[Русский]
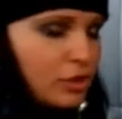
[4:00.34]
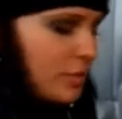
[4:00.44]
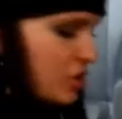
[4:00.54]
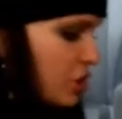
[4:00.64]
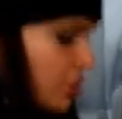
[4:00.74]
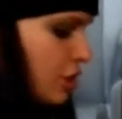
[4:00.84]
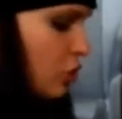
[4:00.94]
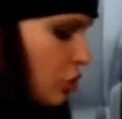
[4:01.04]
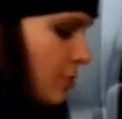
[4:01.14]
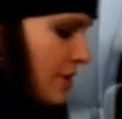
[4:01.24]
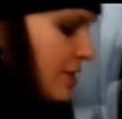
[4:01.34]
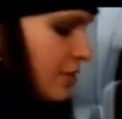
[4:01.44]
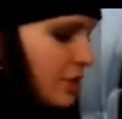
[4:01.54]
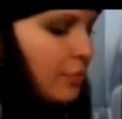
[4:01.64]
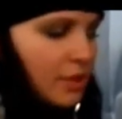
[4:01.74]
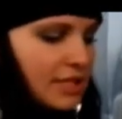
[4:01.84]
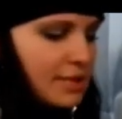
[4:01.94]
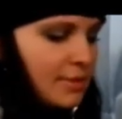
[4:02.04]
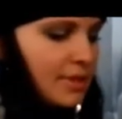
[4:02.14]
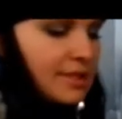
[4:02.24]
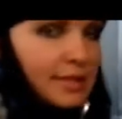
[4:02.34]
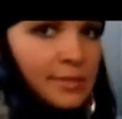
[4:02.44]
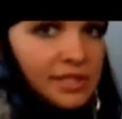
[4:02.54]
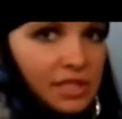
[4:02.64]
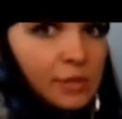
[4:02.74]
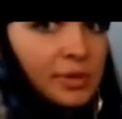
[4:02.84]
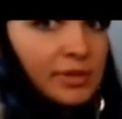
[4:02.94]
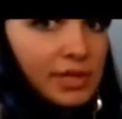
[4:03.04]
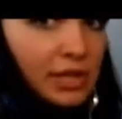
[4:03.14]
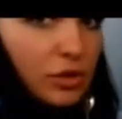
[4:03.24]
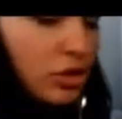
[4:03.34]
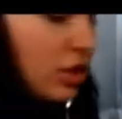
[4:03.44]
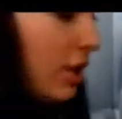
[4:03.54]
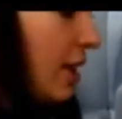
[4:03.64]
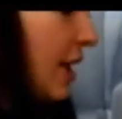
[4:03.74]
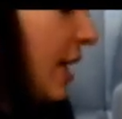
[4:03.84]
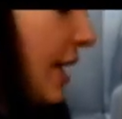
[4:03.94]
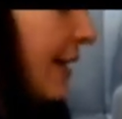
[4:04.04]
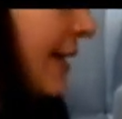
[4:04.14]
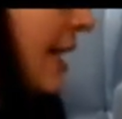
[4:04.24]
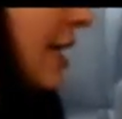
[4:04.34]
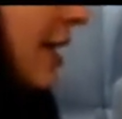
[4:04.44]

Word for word: машина хорошо тормозила, необходимо смазать направляющие. Это как